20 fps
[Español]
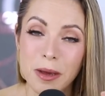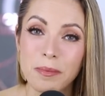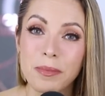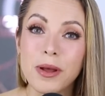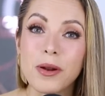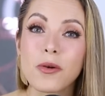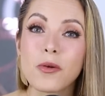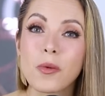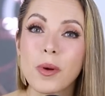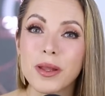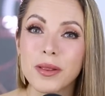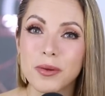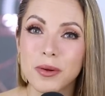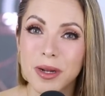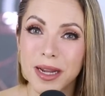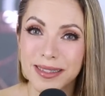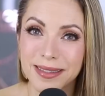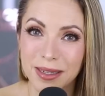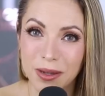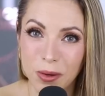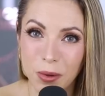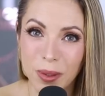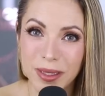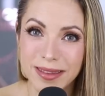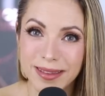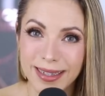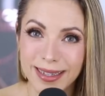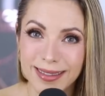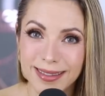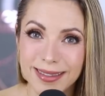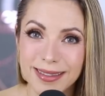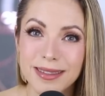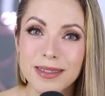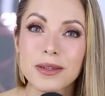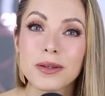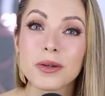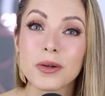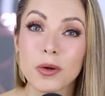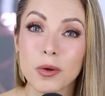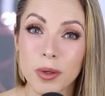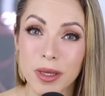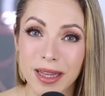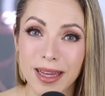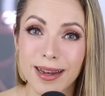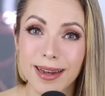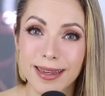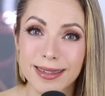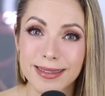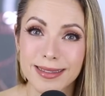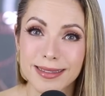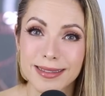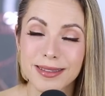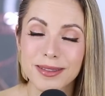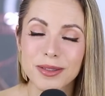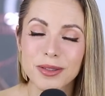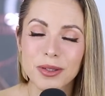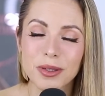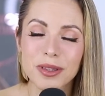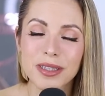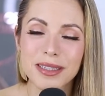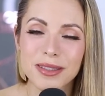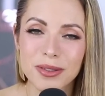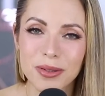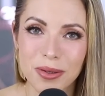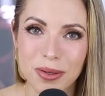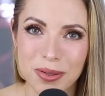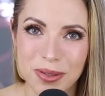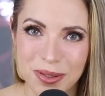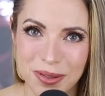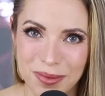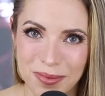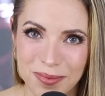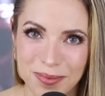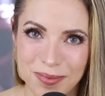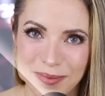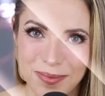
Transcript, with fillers: pero cuando las encuentres, cuídalas, son tesoros.